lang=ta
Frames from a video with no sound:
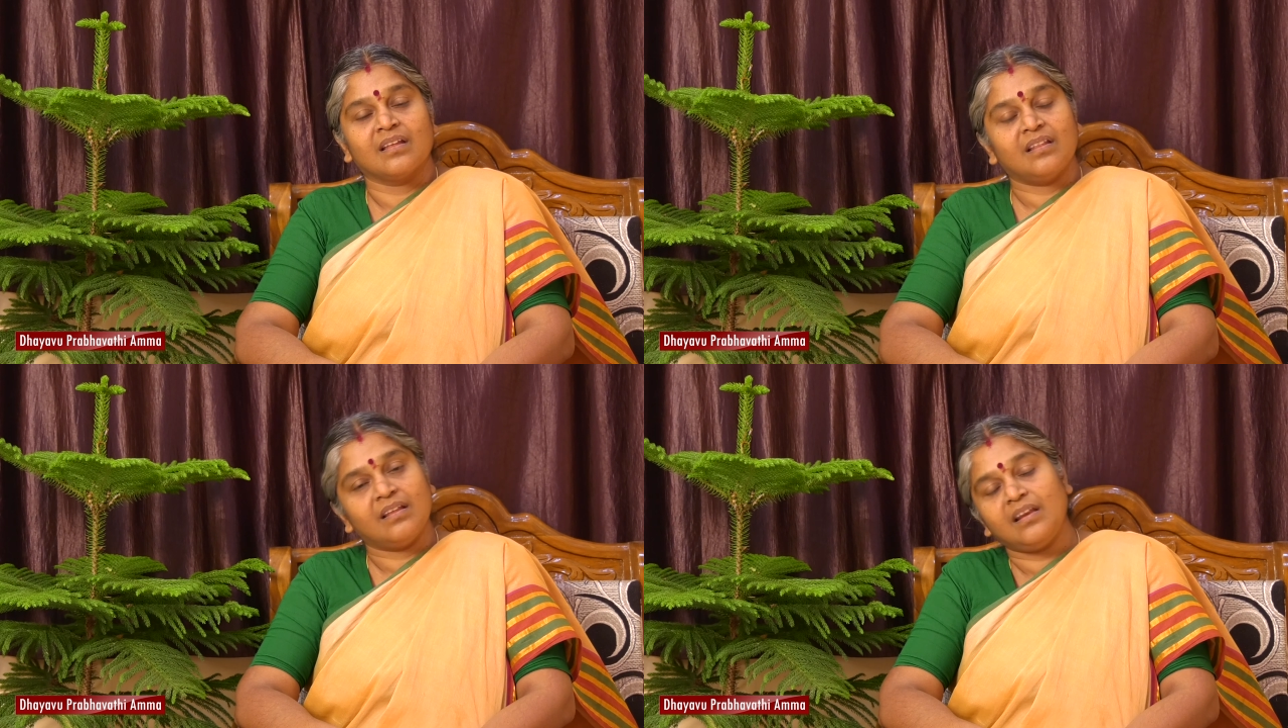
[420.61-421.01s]

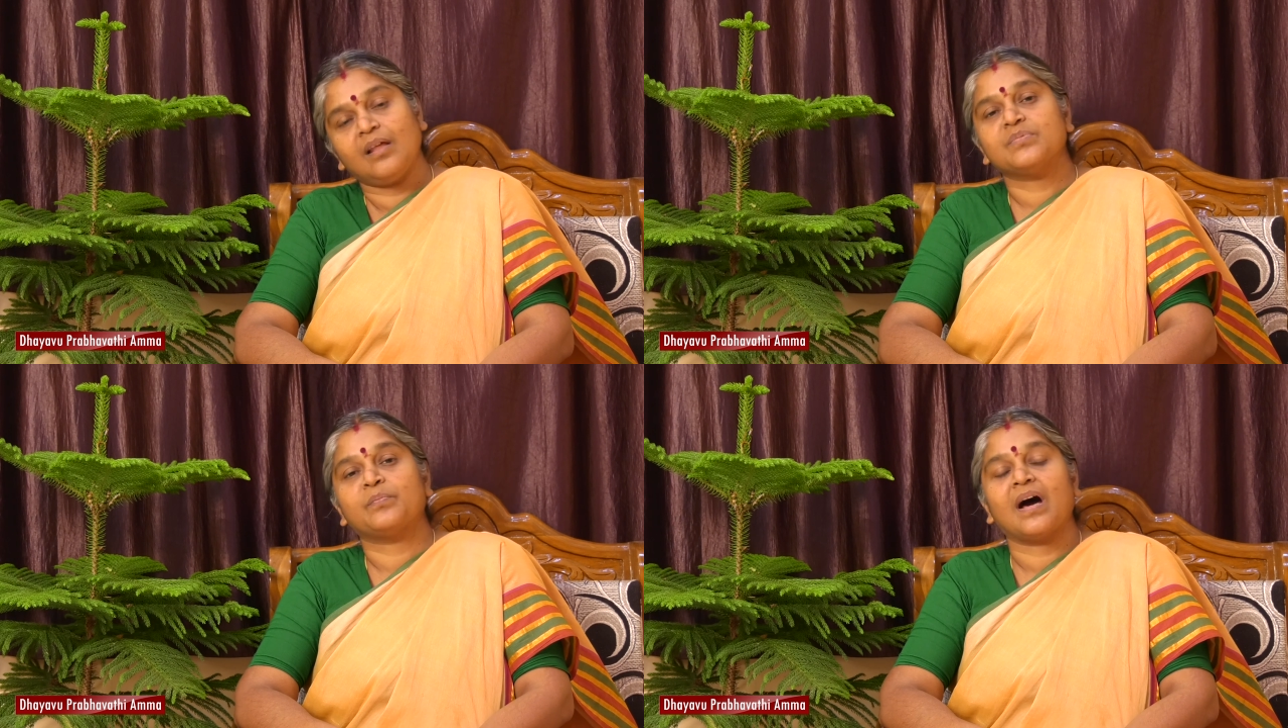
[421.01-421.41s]

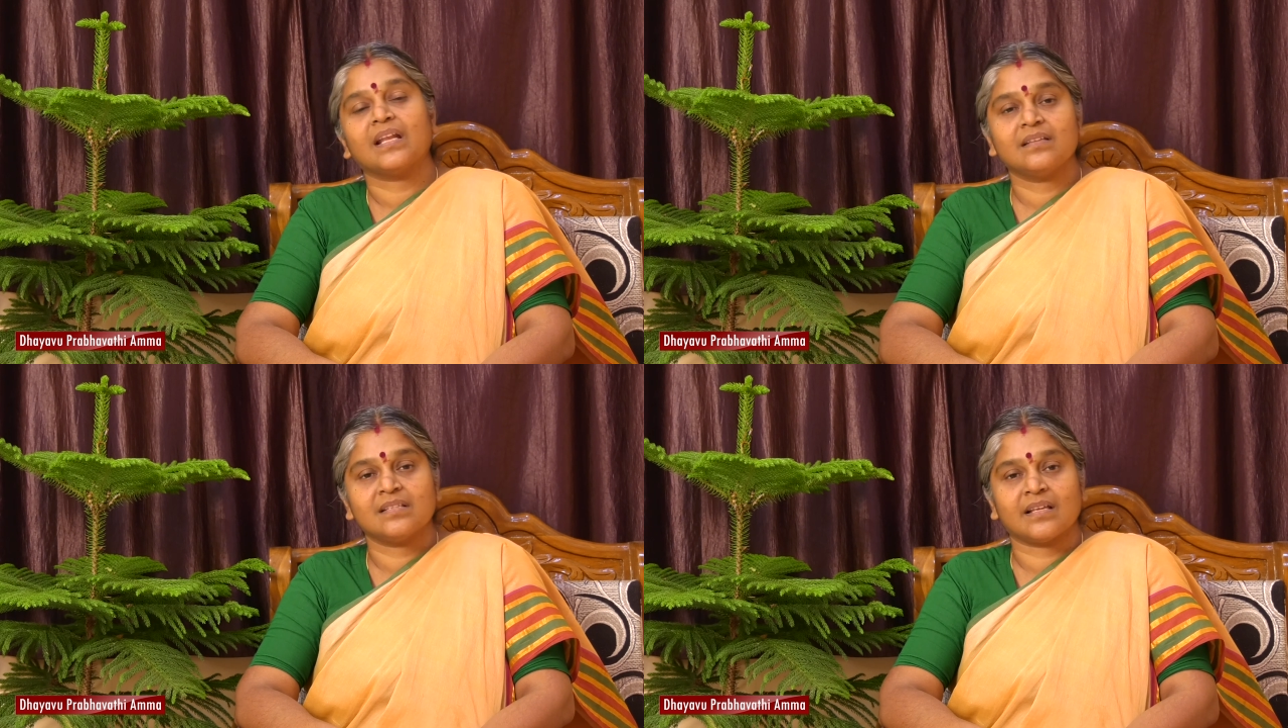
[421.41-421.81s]
இதையெல்லாம்
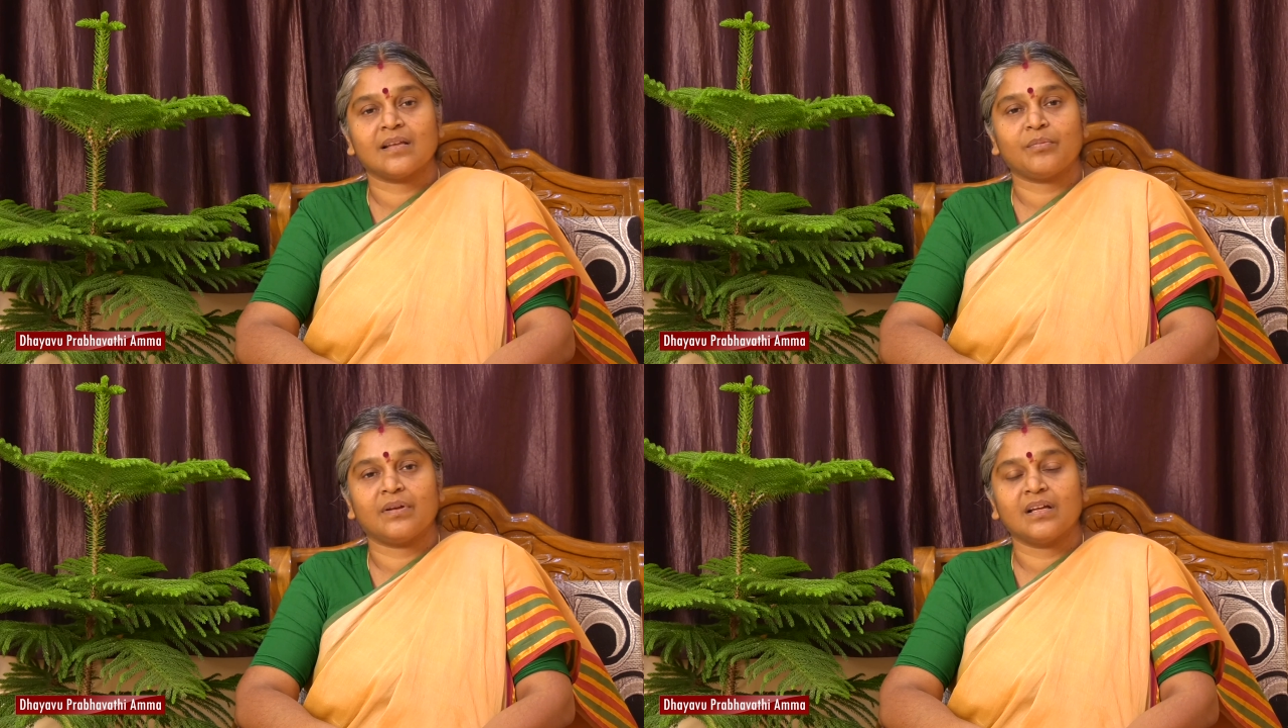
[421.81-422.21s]
பார்த்து
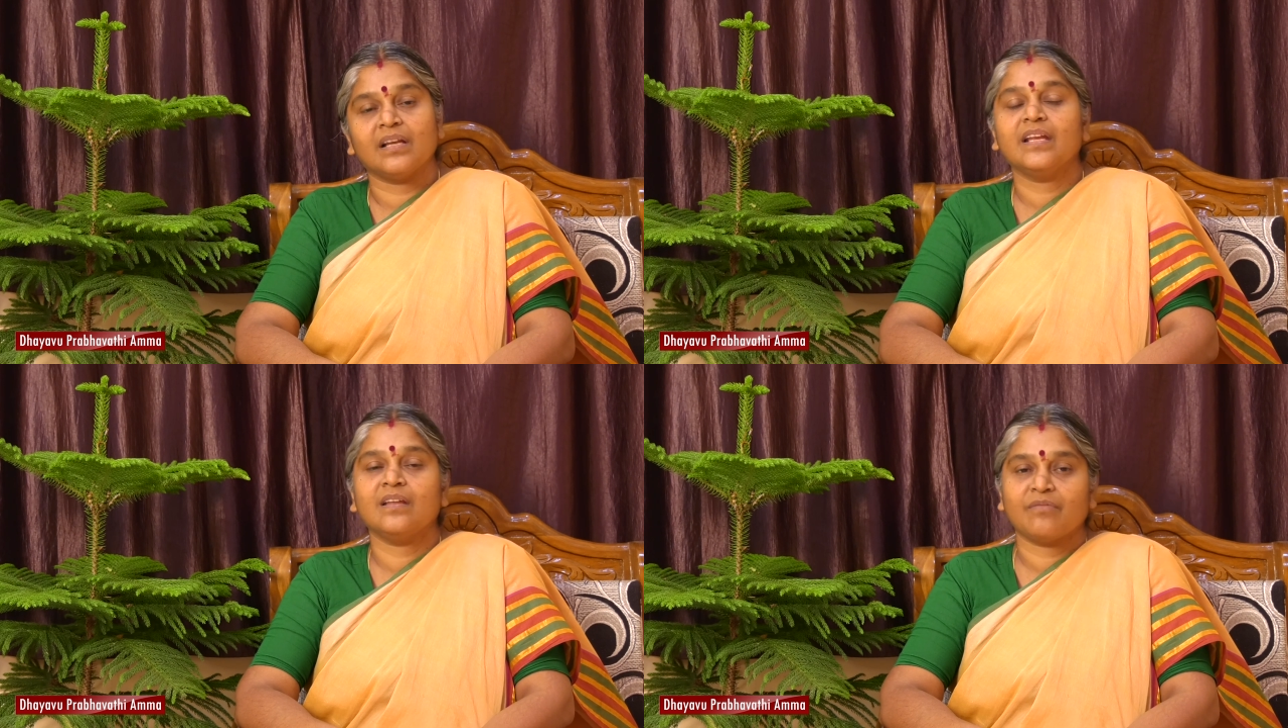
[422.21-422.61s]

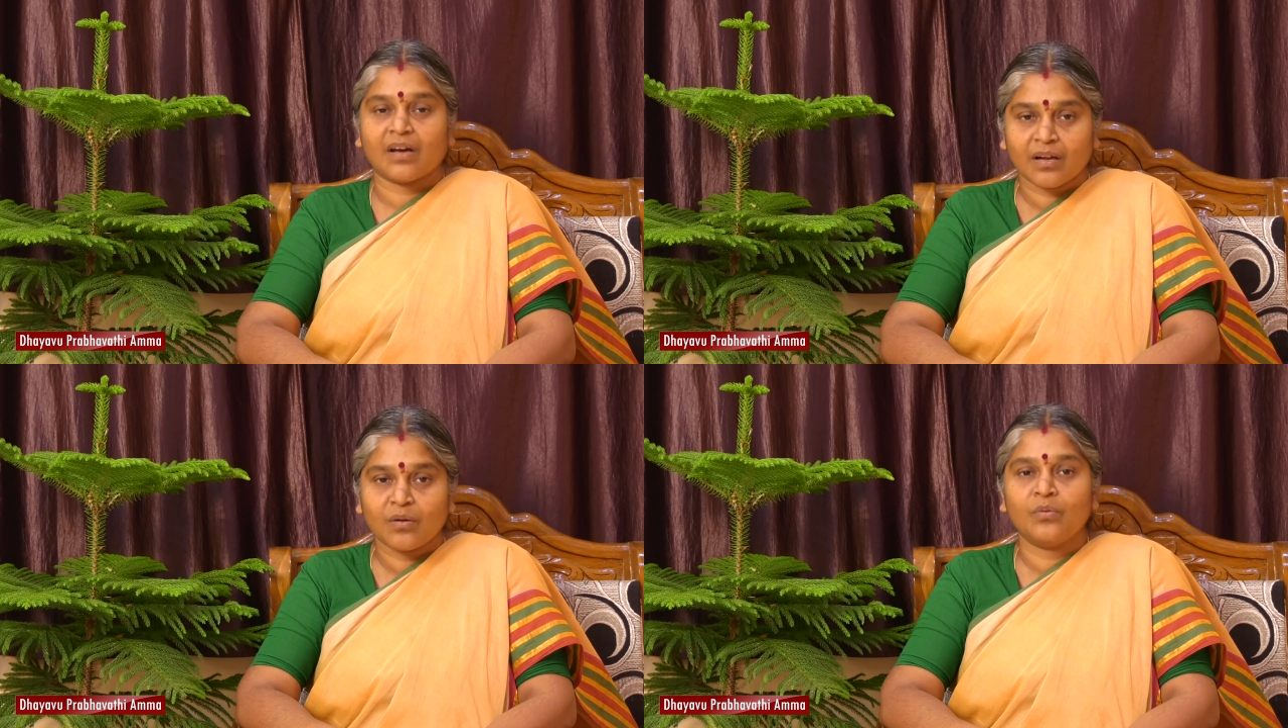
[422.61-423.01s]
செயல்படுங்கள் இனி
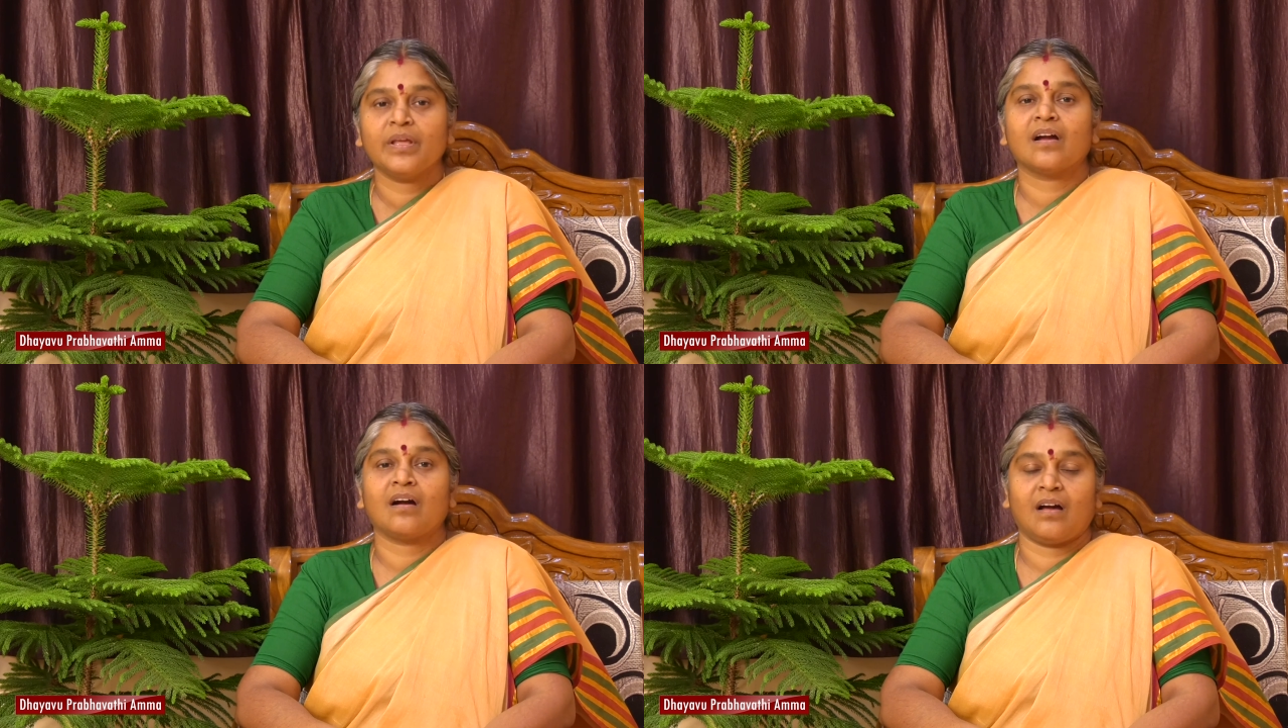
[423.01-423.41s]

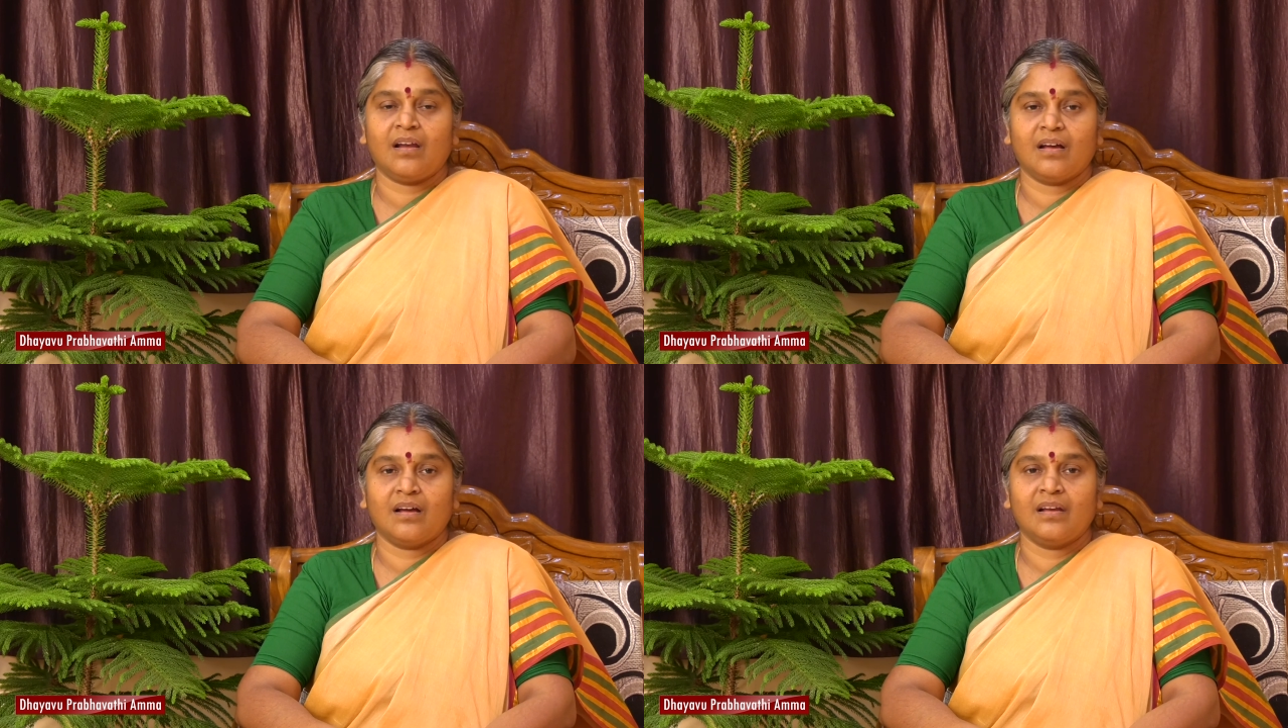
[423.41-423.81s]
வரக்கூடிய
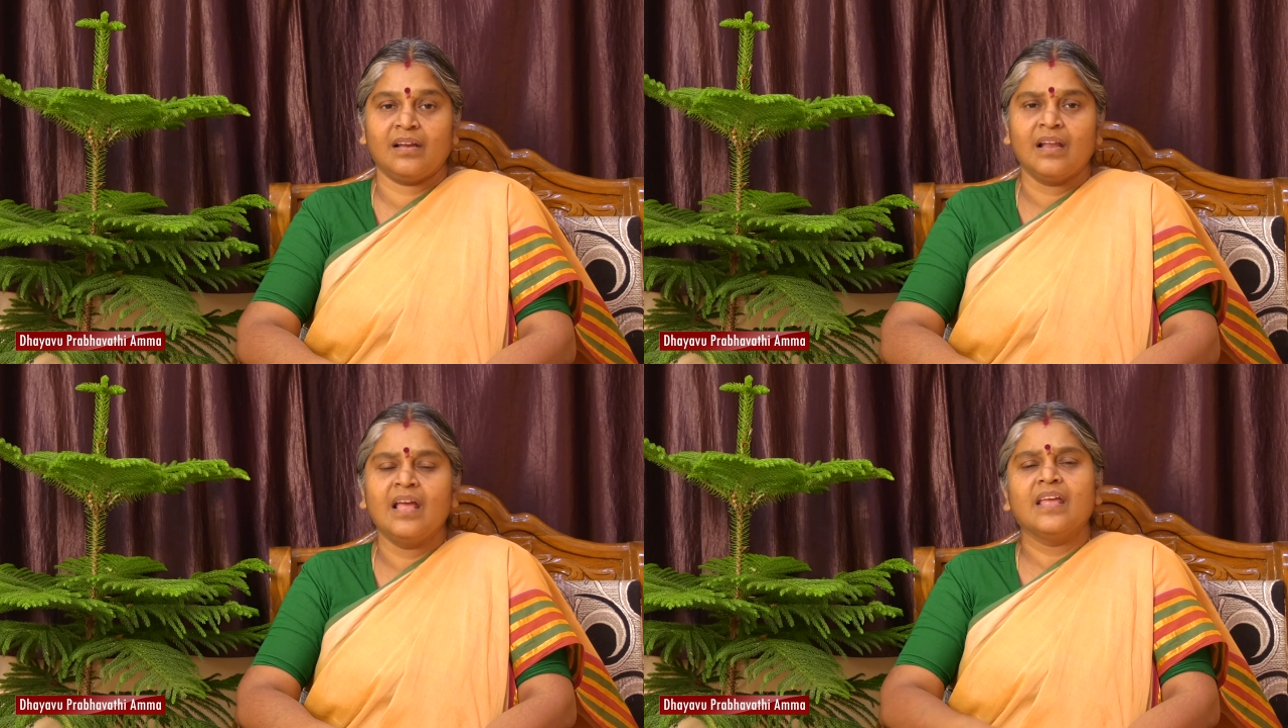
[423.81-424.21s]
காலங்களில்